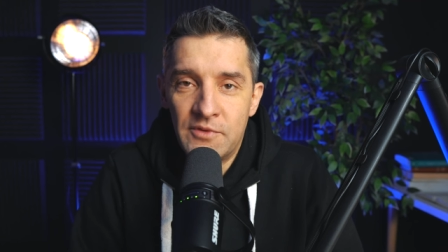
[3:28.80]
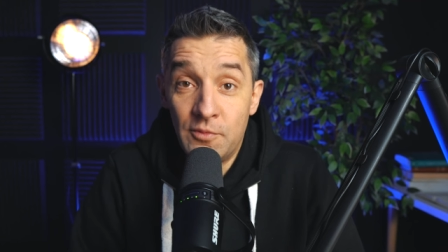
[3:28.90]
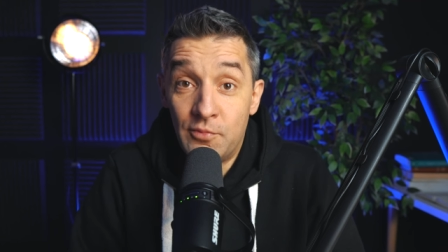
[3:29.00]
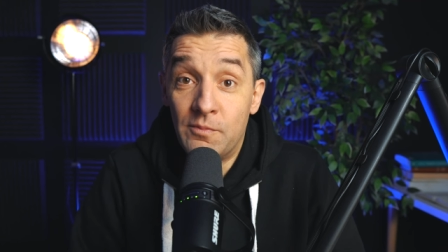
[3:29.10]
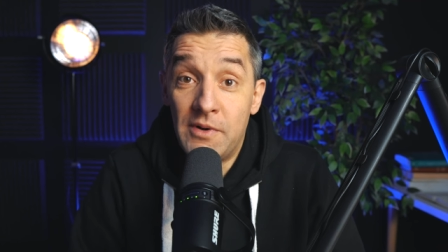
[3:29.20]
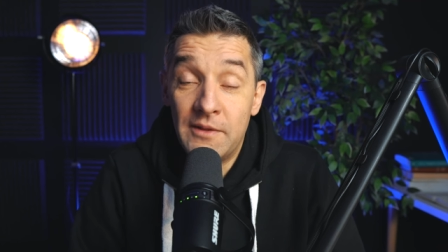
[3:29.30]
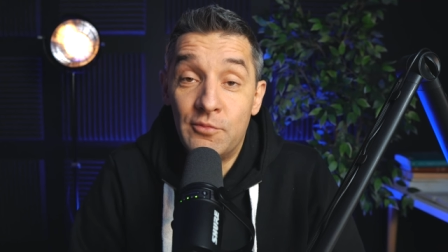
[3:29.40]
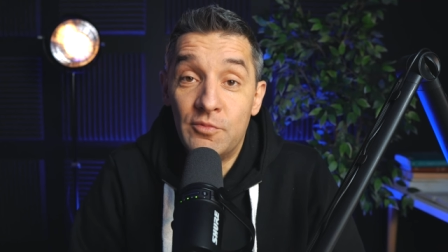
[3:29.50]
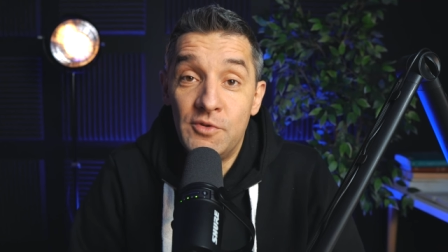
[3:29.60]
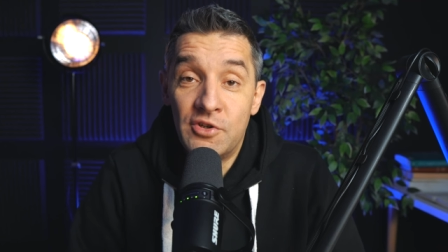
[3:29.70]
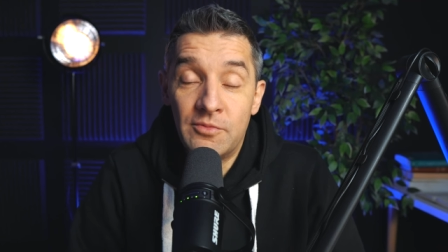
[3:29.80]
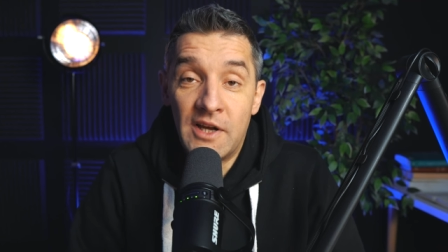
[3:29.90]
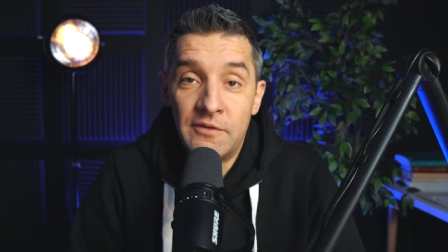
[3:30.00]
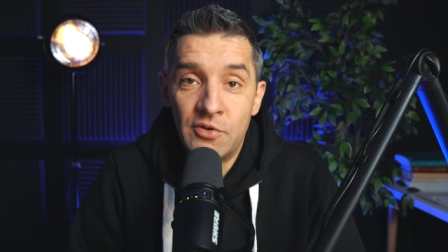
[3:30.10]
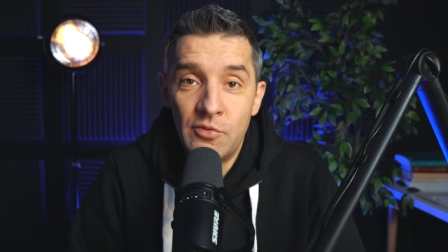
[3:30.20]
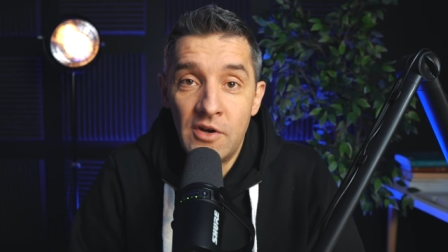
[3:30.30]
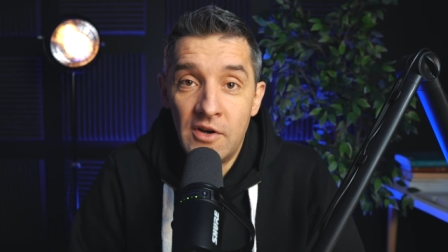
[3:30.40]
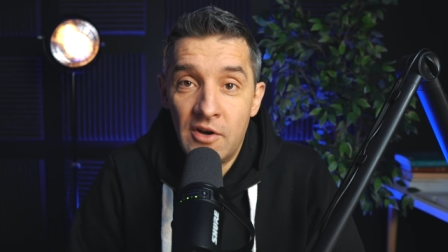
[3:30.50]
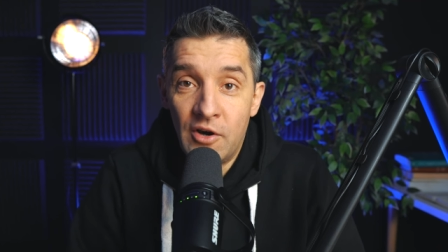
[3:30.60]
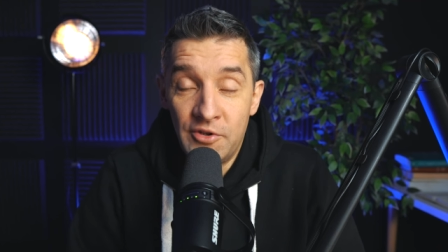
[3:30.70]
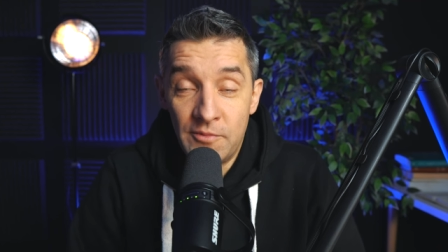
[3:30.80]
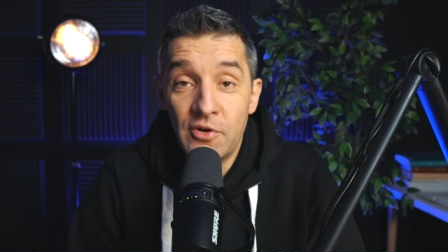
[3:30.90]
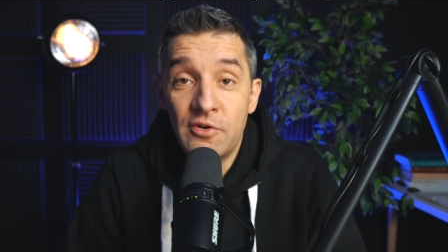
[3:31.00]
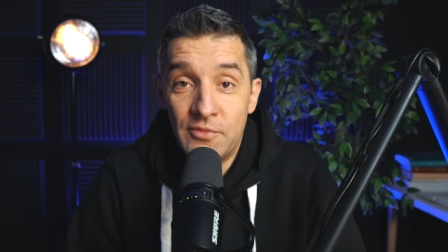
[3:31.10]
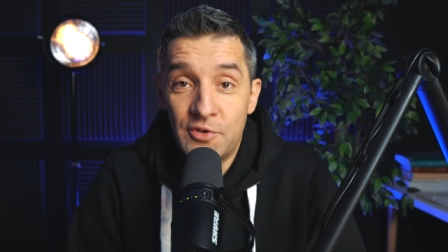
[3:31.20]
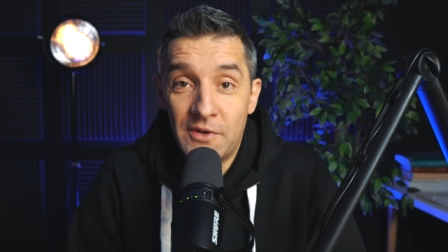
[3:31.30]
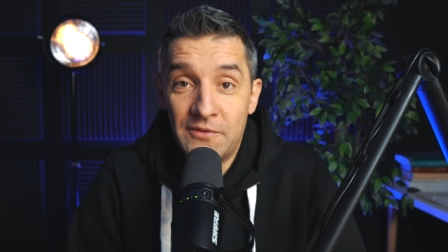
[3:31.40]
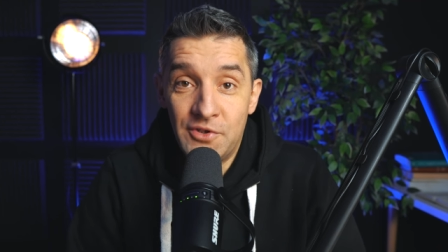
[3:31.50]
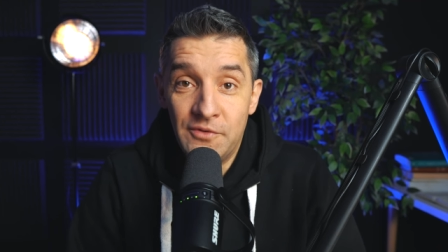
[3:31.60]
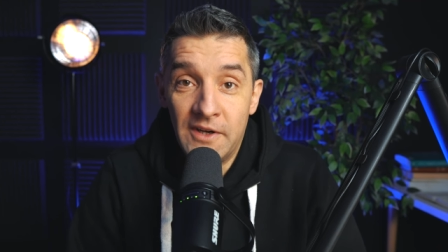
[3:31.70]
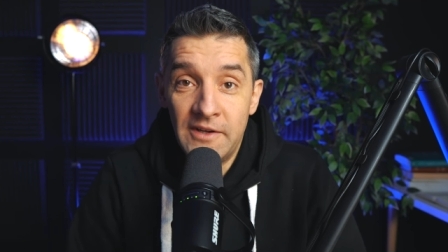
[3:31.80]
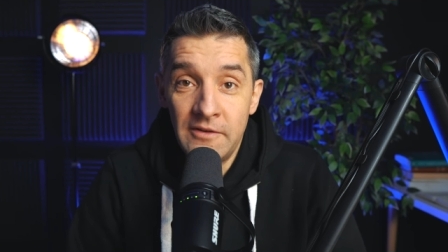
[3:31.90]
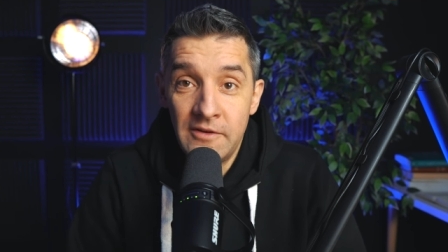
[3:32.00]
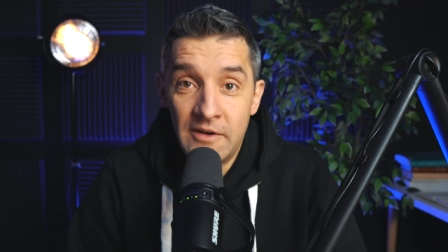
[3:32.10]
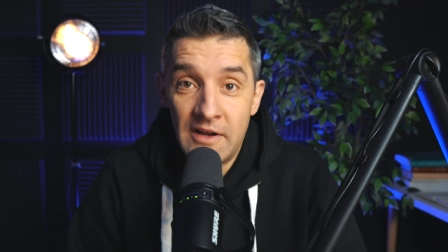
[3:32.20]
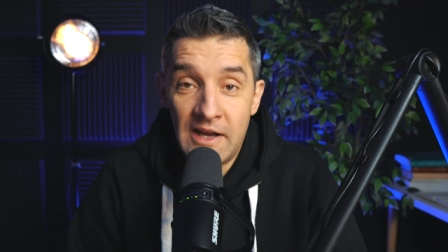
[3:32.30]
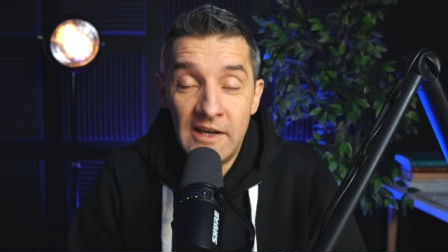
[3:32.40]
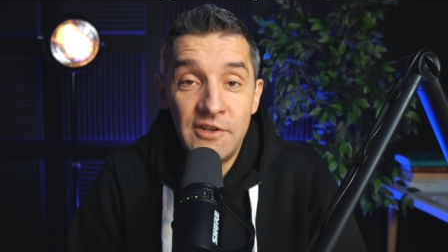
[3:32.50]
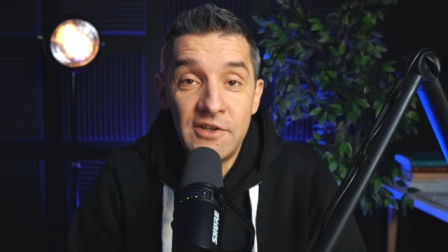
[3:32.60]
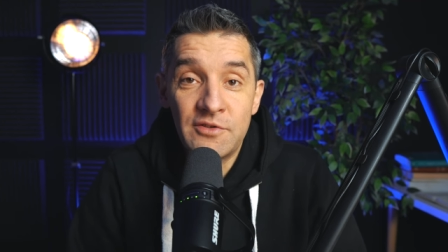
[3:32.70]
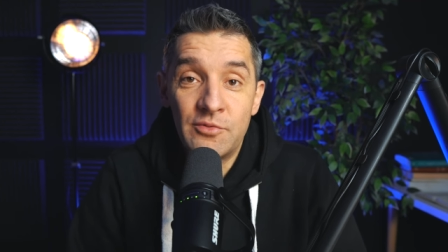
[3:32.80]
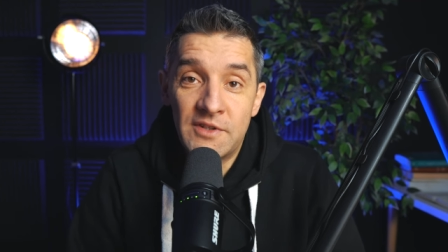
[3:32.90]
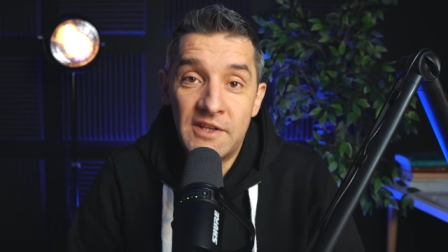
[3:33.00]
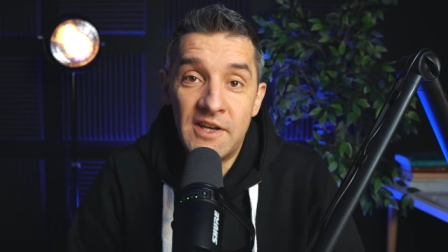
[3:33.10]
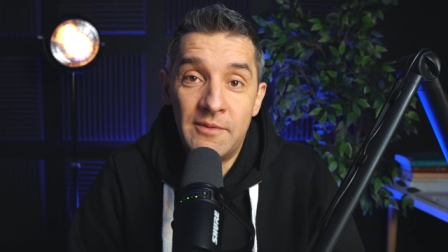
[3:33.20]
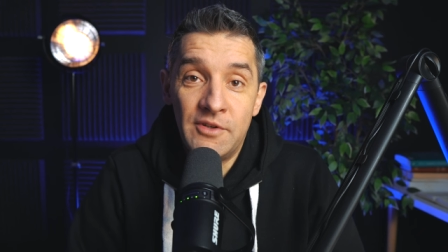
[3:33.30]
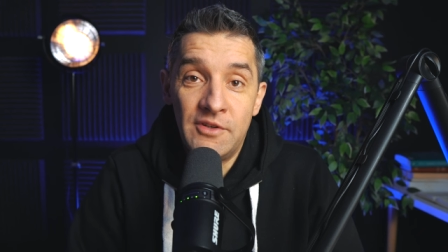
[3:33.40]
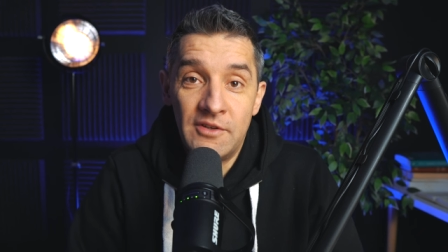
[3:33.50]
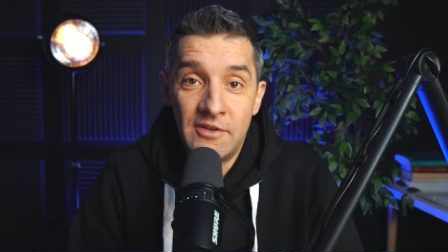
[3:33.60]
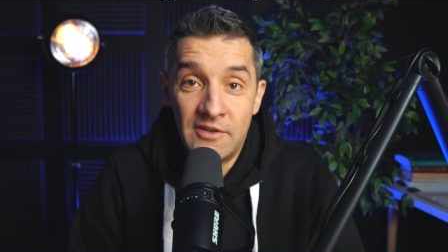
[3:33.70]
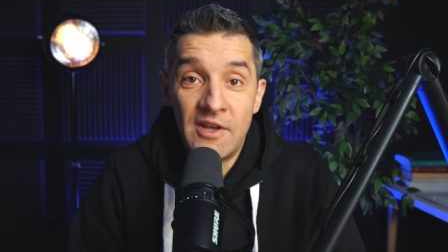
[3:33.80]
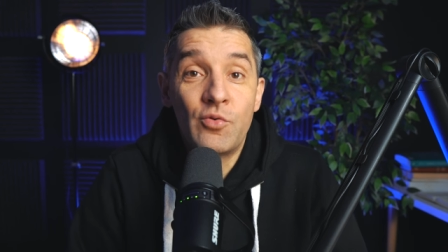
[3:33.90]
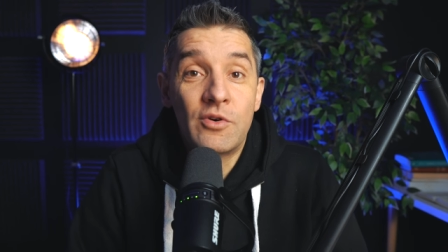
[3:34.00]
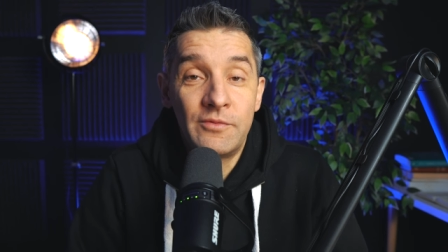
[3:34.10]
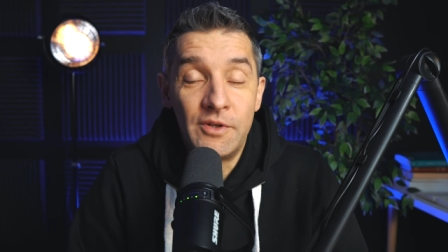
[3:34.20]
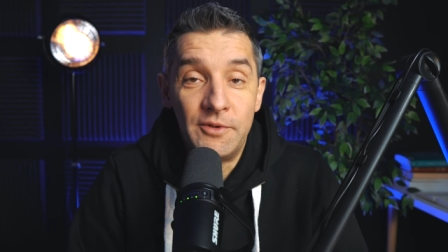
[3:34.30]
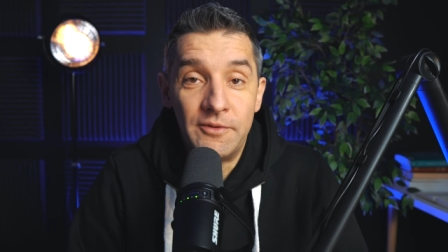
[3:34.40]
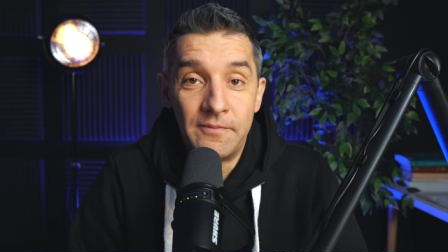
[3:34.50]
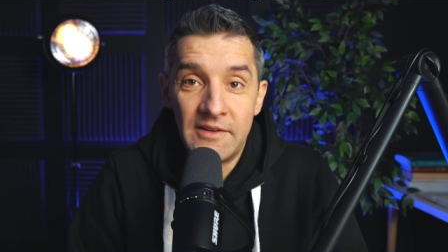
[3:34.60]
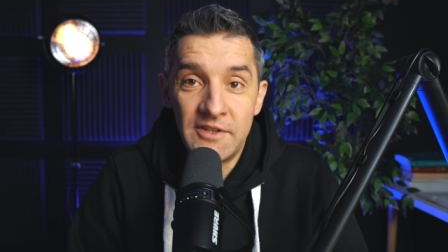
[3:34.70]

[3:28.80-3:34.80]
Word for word: typu Pan Bóg mi się objawił, one mogą być prawdziwe, ale nie są zdaniami naukowymi.